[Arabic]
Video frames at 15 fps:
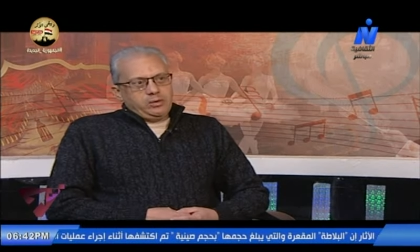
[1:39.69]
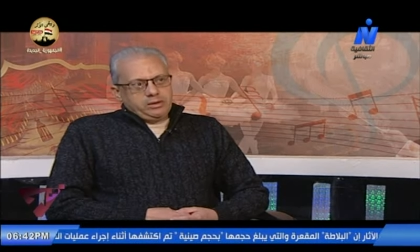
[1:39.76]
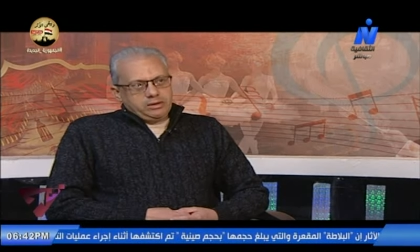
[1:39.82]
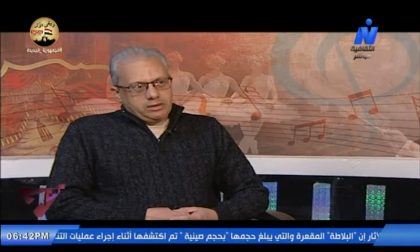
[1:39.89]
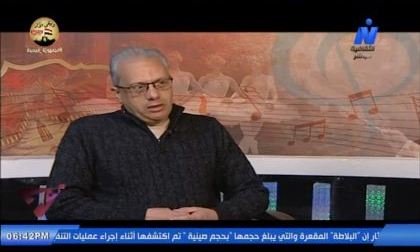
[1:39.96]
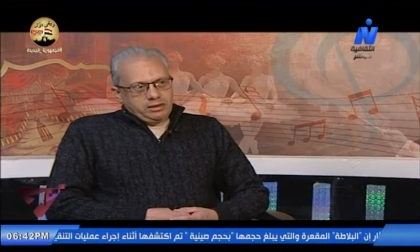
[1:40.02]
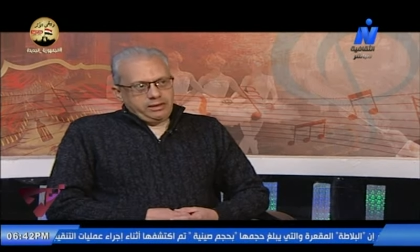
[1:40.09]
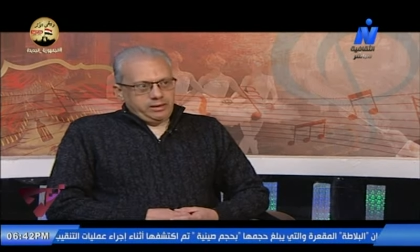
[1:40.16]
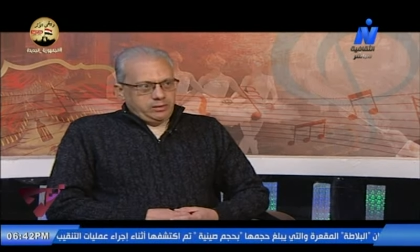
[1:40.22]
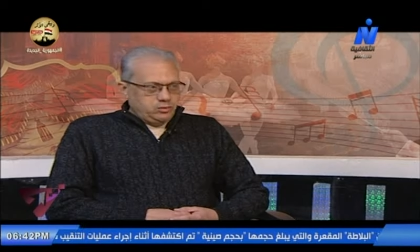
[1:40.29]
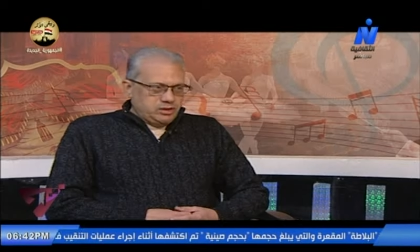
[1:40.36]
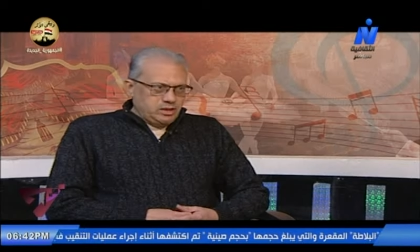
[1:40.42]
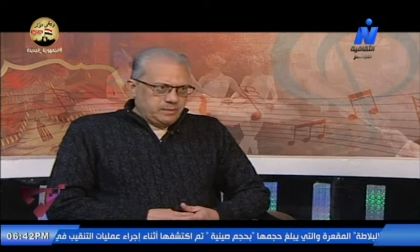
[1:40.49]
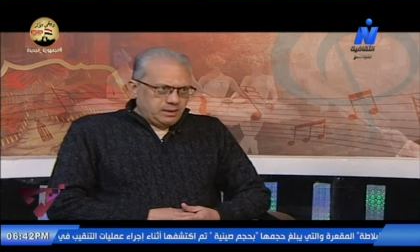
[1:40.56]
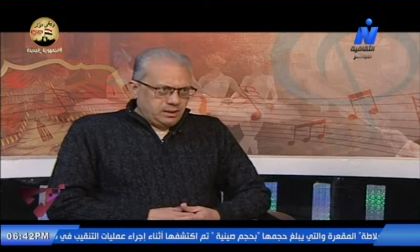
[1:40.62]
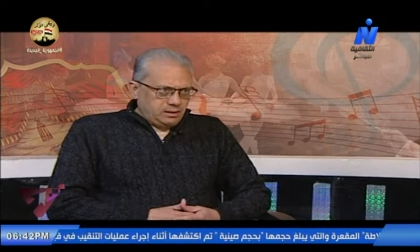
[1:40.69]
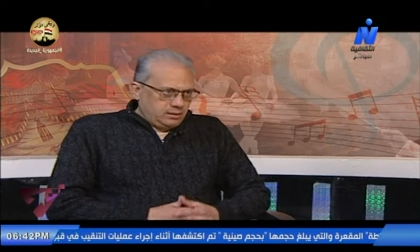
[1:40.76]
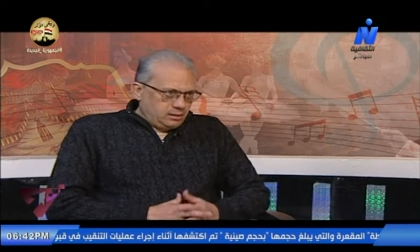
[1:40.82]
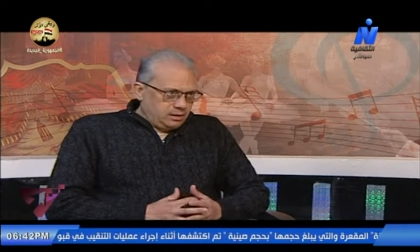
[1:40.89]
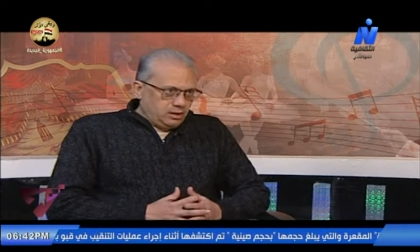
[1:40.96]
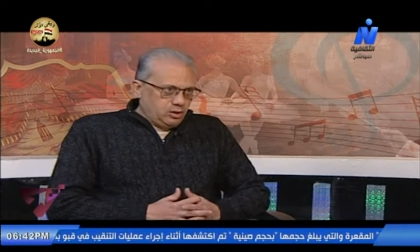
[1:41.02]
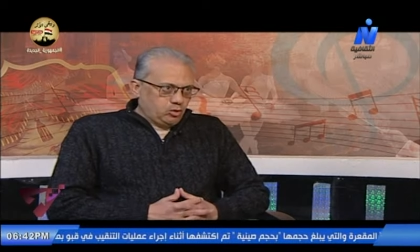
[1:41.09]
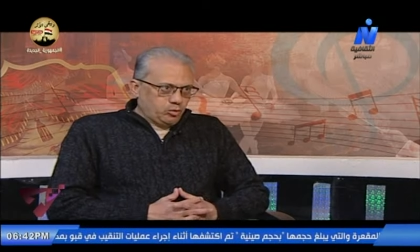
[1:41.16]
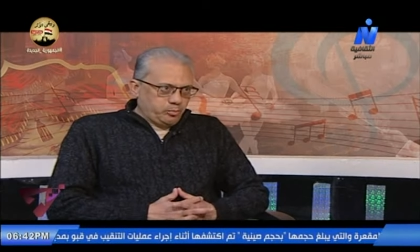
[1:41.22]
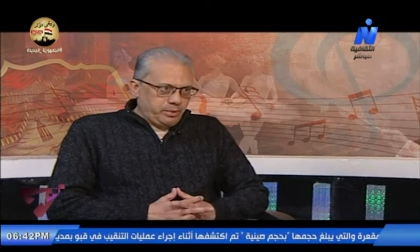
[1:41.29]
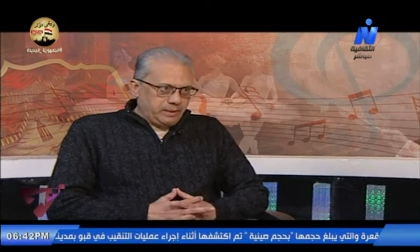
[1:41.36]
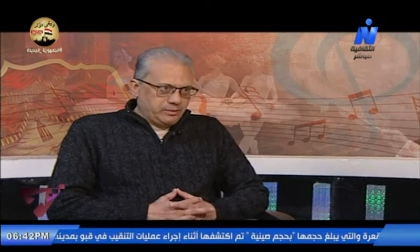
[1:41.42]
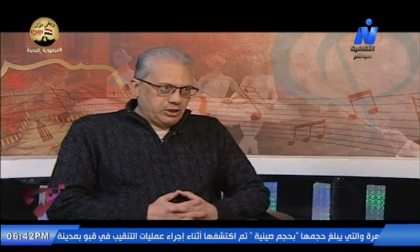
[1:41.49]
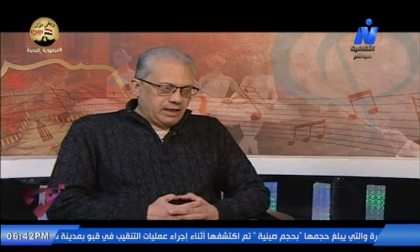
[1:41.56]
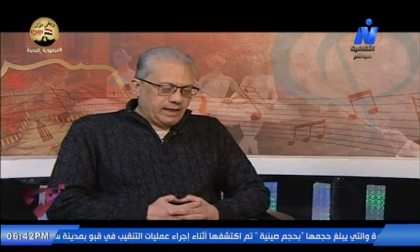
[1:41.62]
والايطاليه والسينما
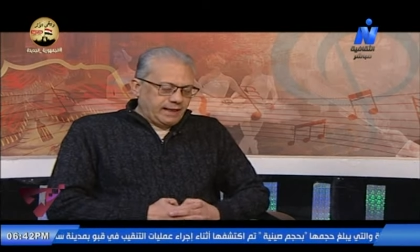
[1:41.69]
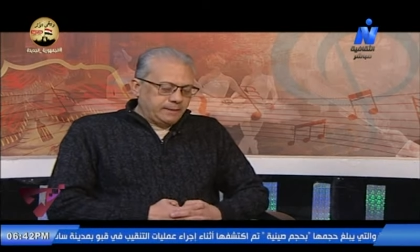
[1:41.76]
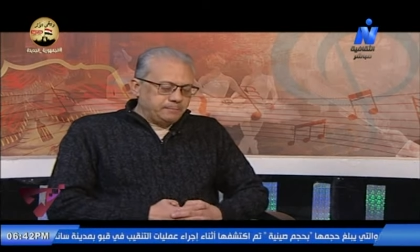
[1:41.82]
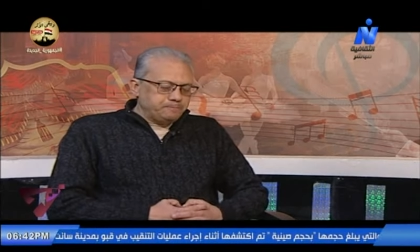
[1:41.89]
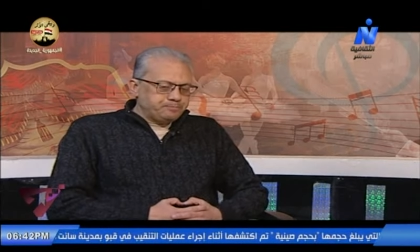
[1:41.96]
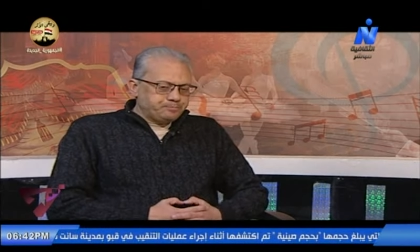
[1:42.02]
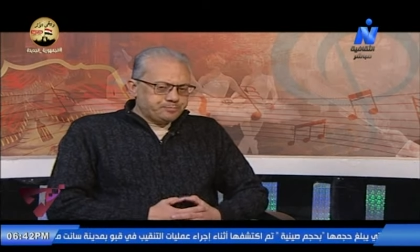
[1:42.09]
الاوروبيه بشكل عام